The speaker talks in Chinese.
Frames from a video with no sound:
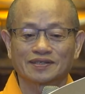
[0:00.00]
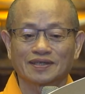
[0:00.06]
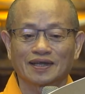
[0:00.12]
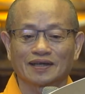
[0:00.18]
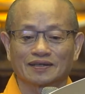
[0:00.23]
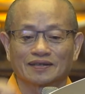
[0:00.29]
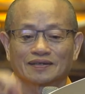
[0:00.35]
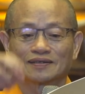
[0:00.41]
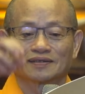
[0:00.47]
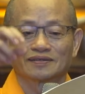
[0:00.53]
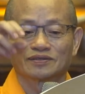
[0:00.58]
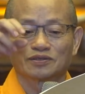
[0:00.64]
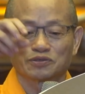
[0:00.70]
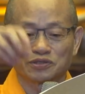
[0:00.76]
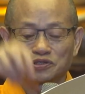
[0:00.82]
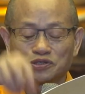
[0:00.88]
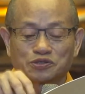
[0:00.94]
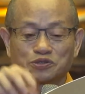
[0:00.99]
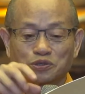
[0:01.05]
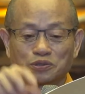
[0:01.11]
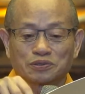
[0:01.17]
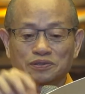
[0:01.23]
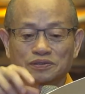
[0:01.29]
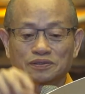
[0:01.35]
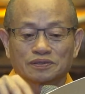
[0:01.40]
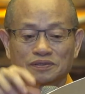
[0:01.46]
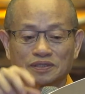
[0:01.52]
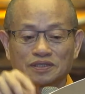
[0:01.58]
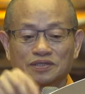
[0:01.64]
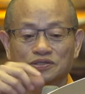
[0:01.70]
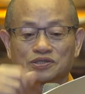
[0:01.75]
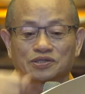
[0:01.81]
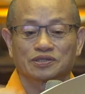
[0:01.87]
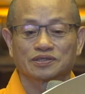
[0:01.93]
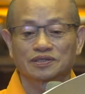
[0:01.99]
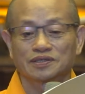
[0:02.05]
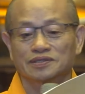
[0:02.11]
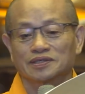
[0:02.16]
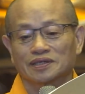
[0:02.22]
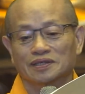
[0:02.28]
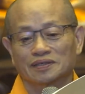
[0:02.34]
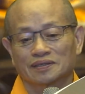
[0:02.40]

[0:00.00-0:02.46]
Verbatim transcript: 一样，就是日中一食而已，